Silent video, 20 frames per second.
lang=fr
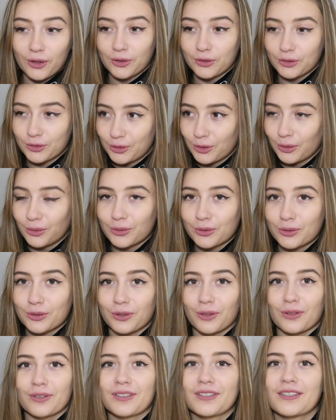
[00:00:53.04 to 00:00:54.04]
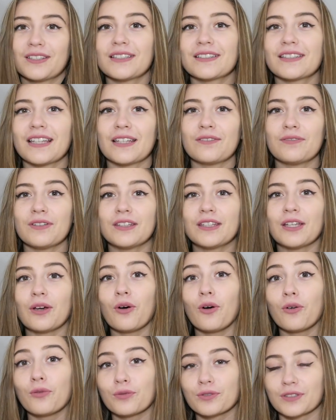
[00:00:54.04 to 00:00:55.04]
Donc si cette
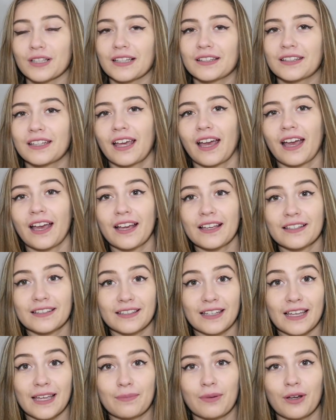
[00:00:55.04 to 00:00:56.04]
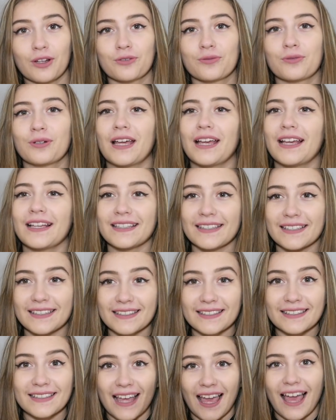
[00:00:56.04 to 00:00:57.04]
vidéo vous intéresse, et eh ben je vous
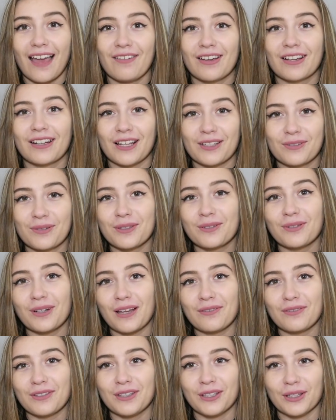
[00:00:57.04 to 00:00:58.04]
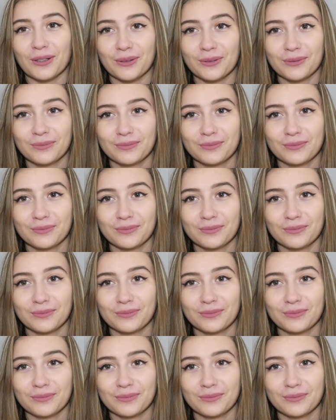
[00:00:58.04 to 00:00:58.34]
laisse avec la suite de la vidéo.